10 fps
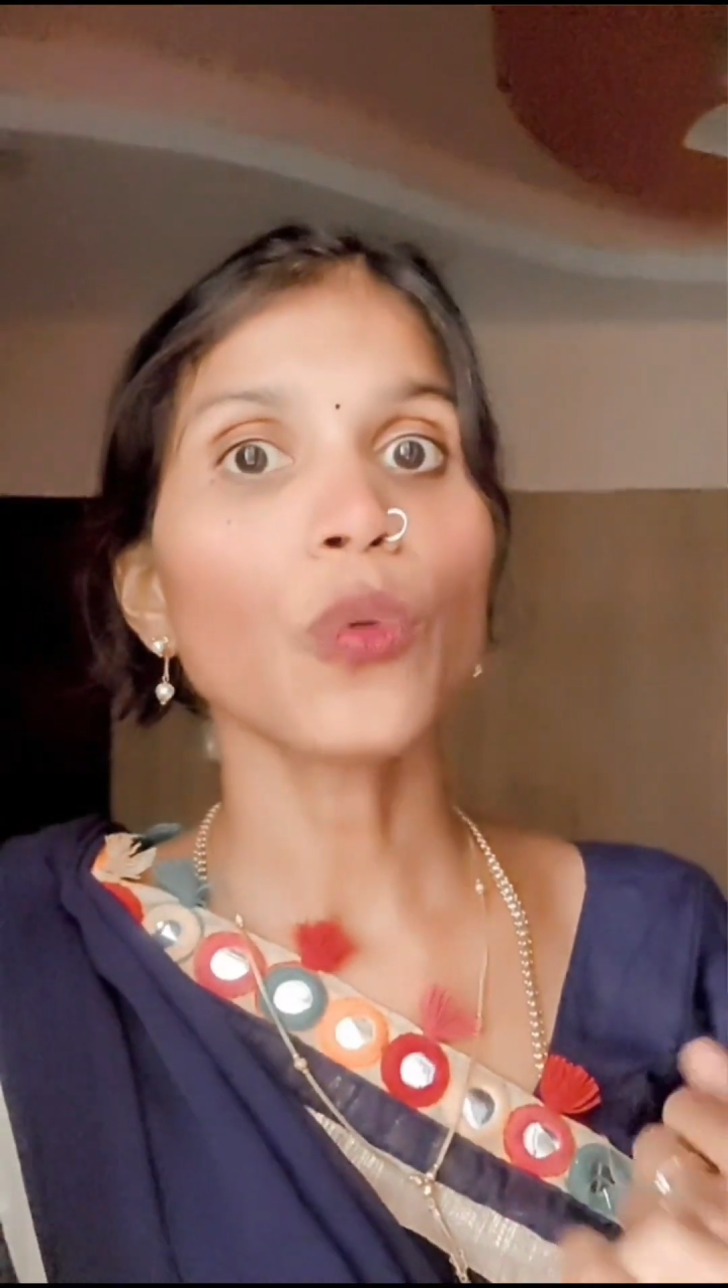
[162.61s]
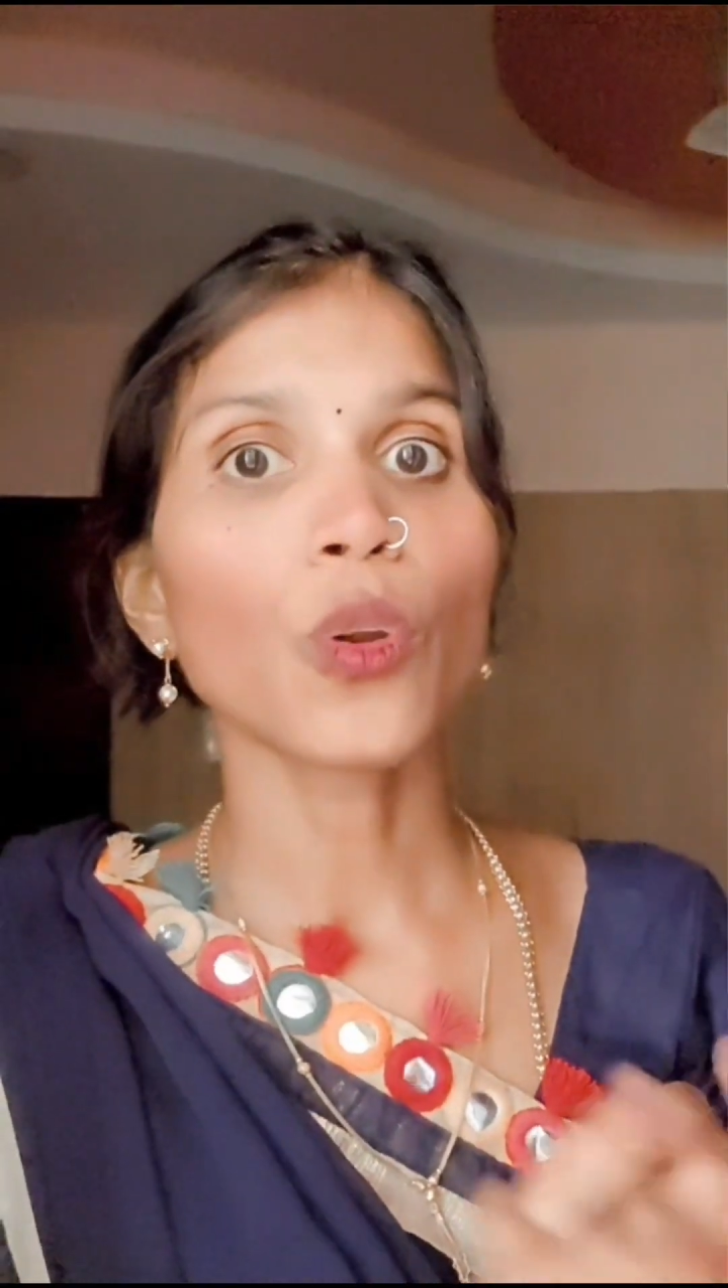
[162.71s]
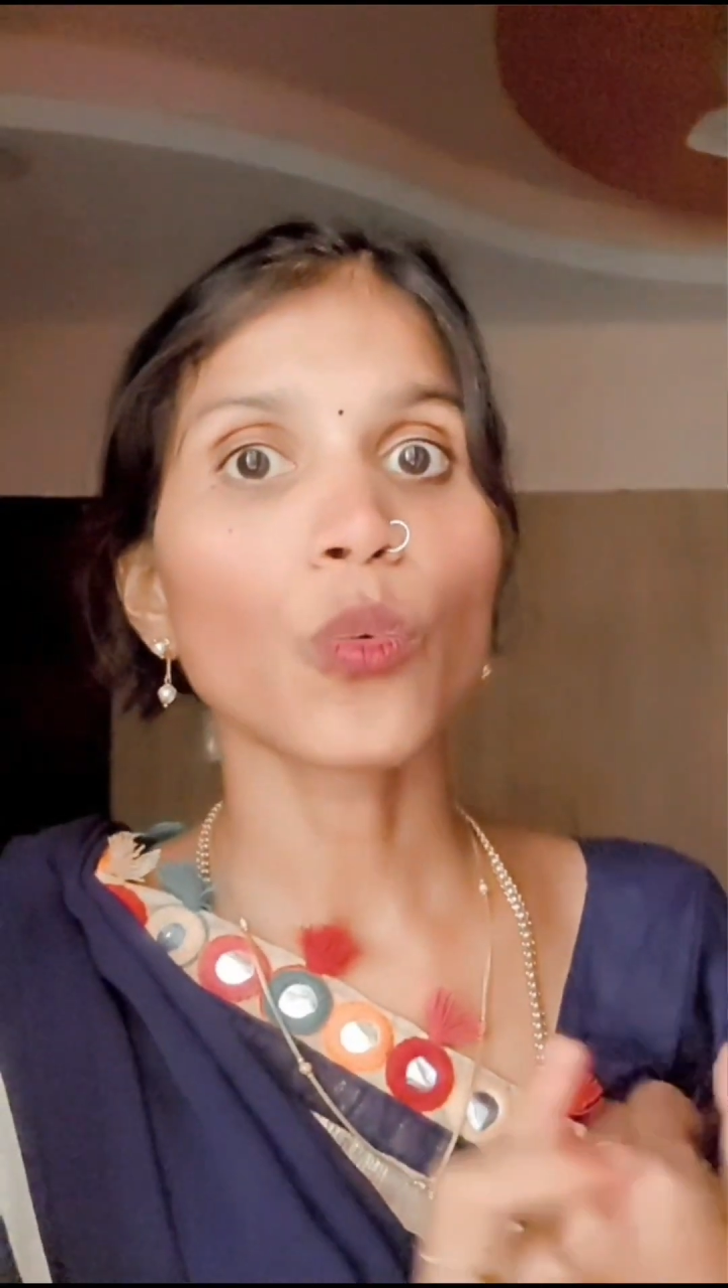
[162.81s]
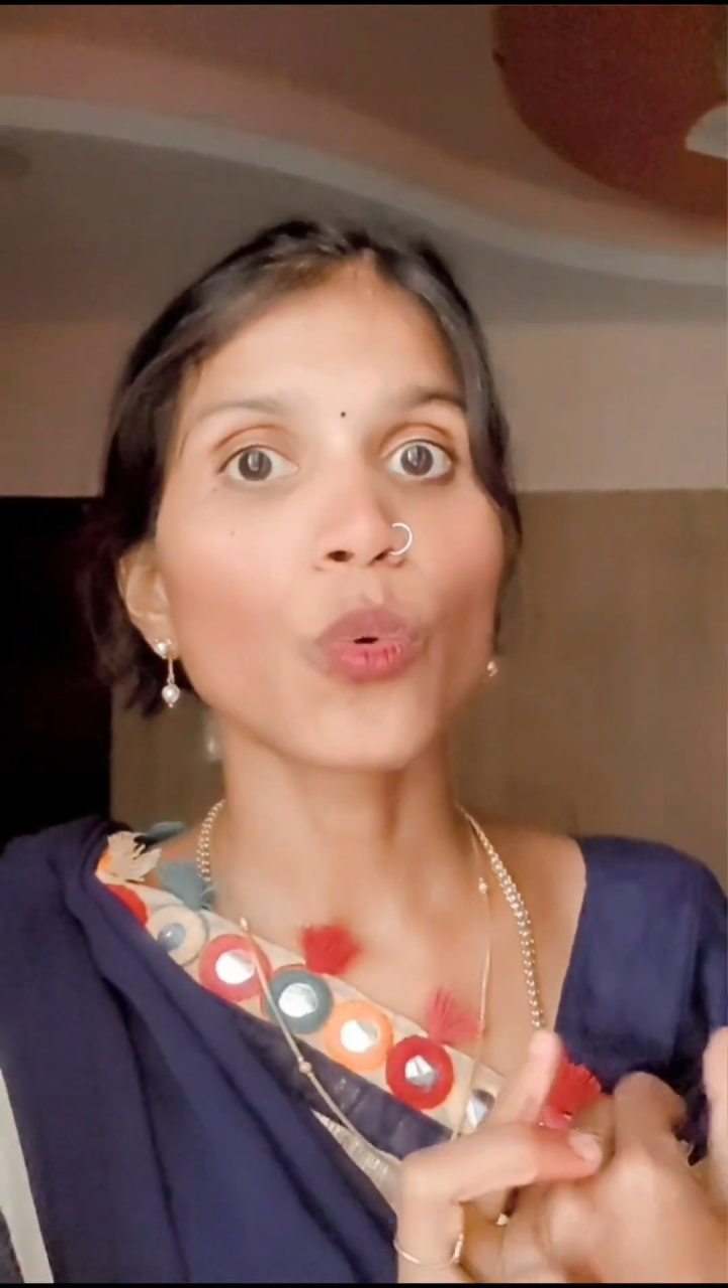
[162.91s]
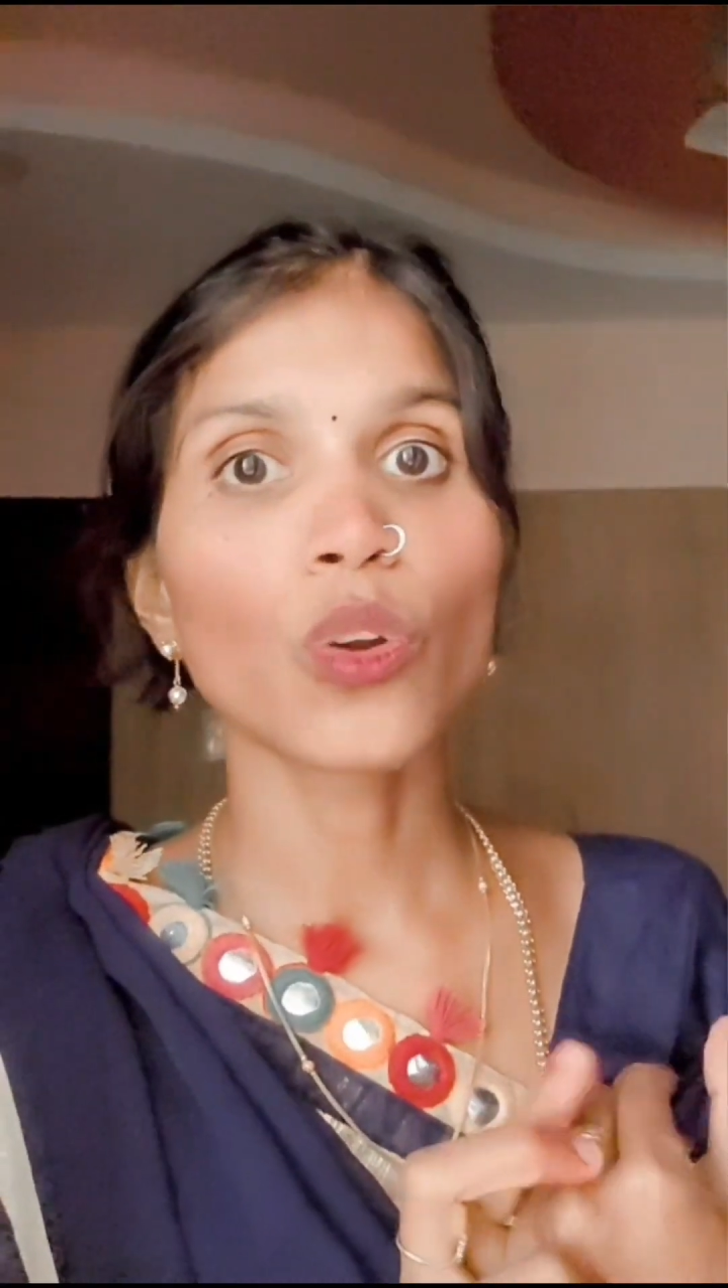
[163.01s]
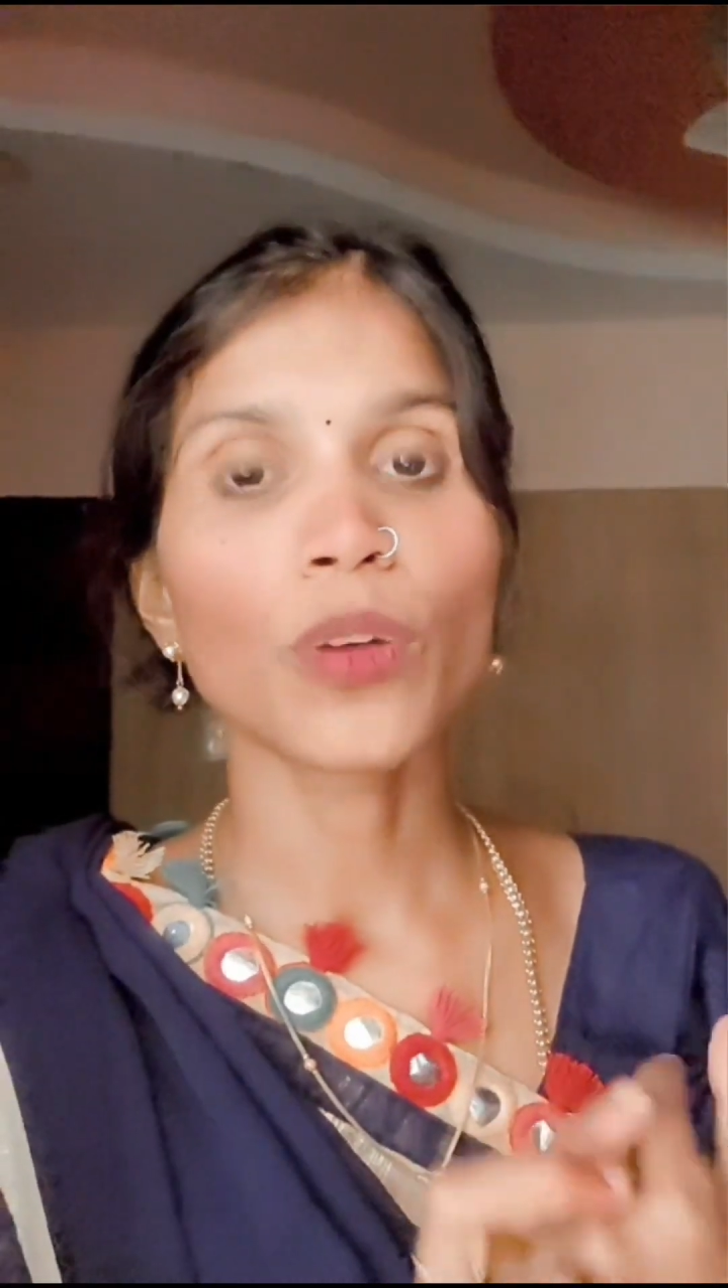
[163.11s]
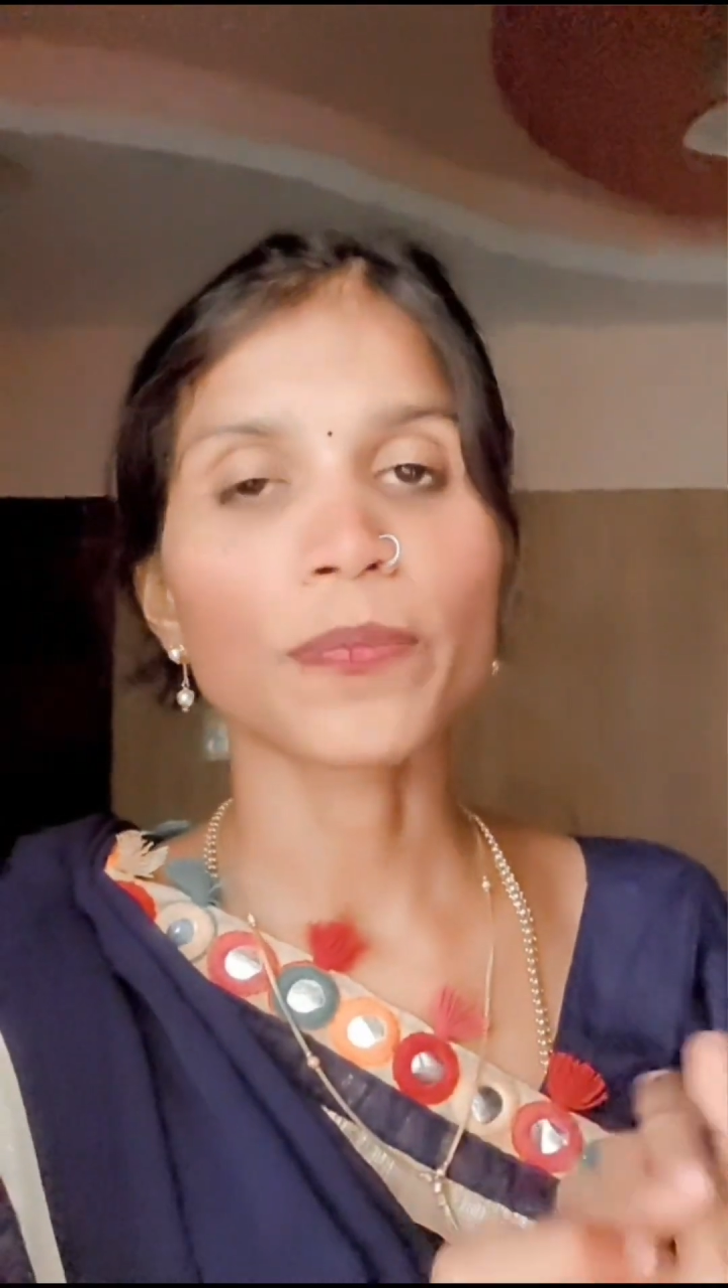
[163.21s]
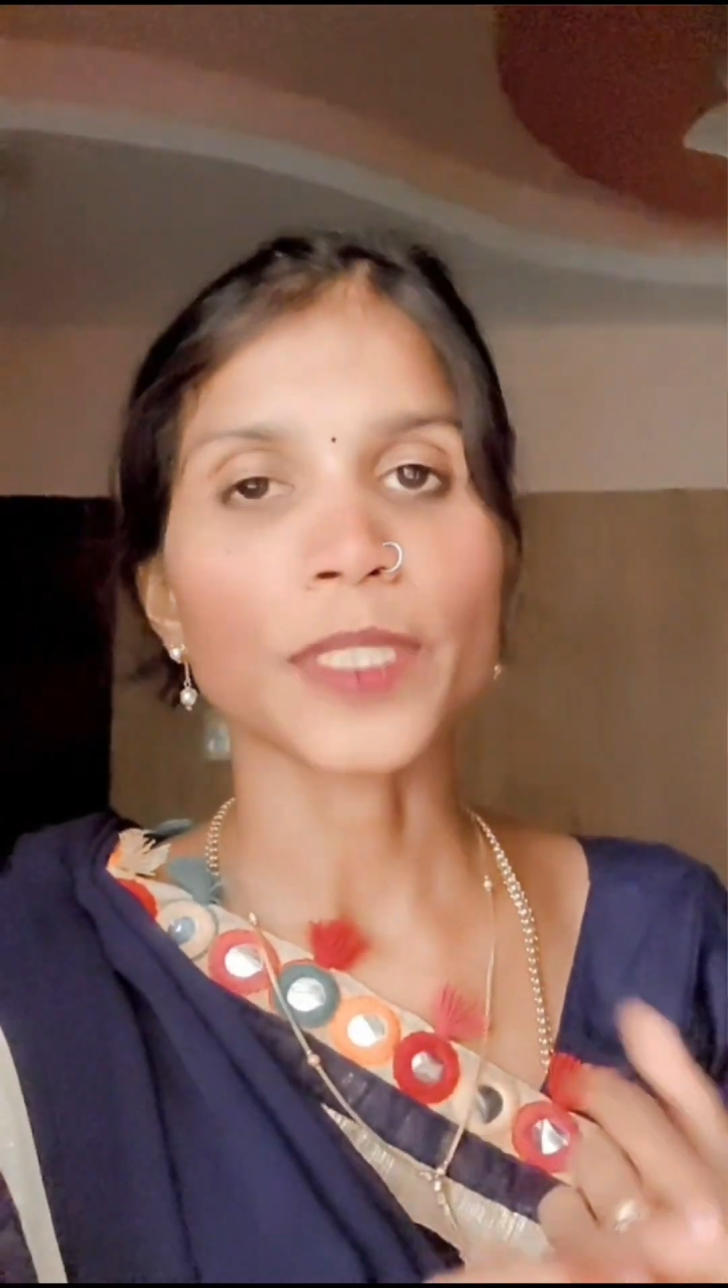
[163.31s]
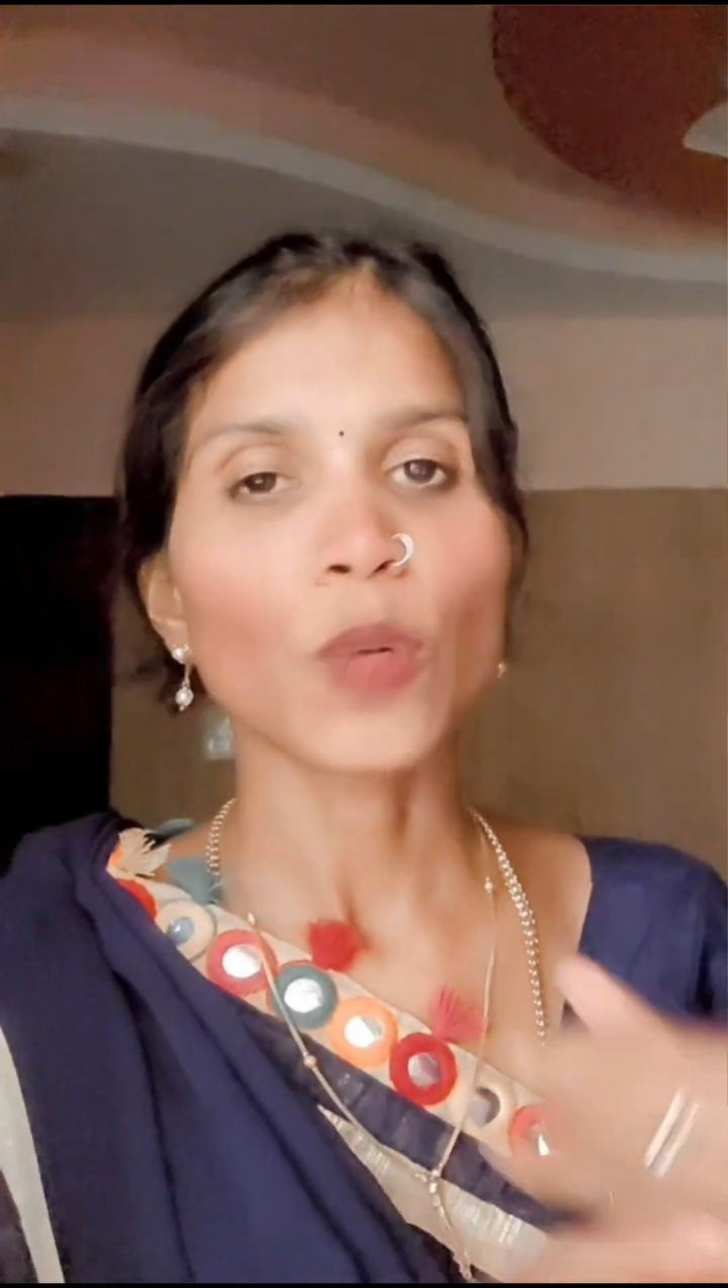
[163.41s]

ஒரு ஊனம்